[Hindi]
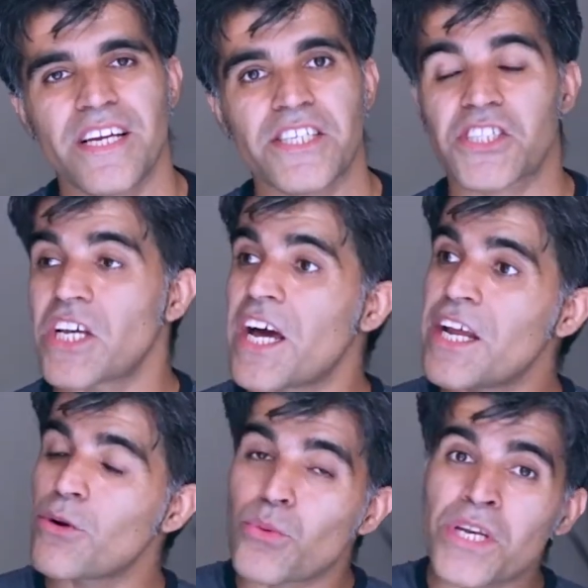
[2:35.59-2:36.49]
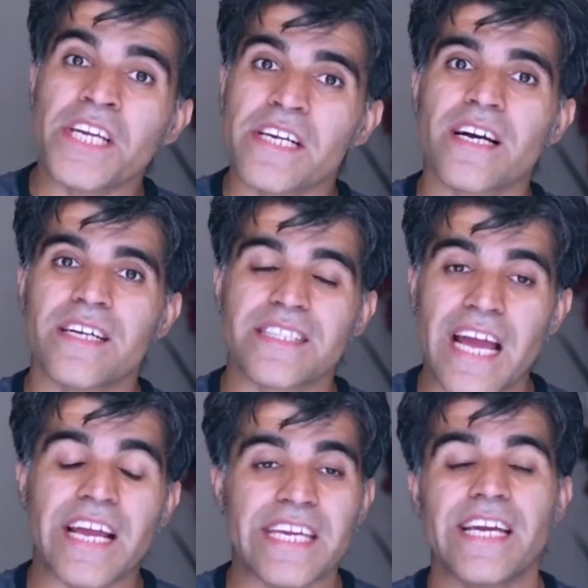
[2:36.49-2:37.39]
ये सारे उन्हीं का
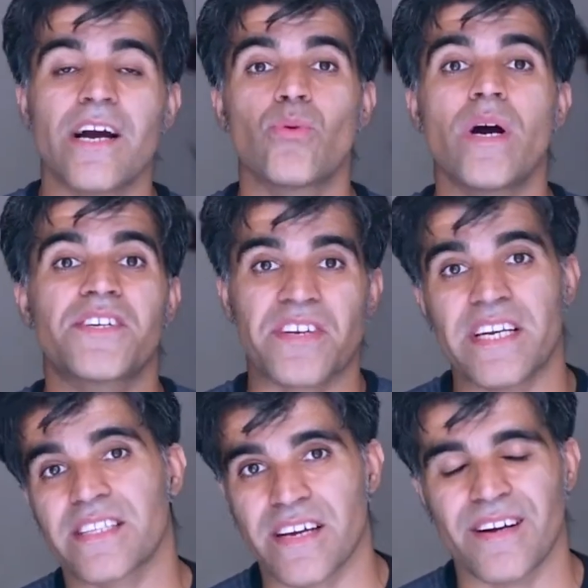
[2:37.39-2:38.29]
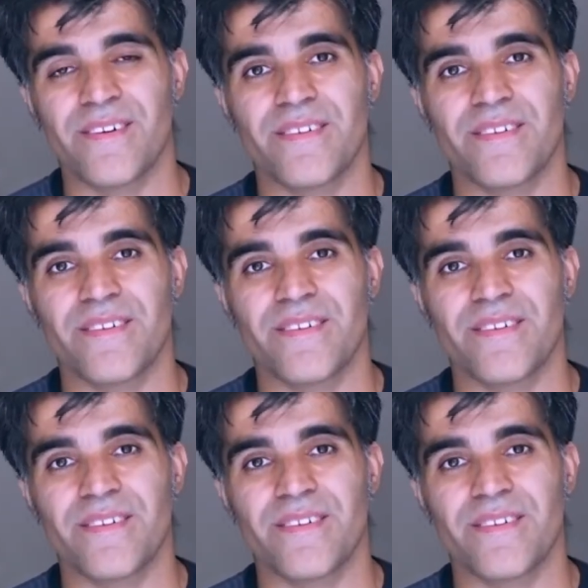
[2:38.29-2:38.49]
तय किया हुआ ट्रेंड था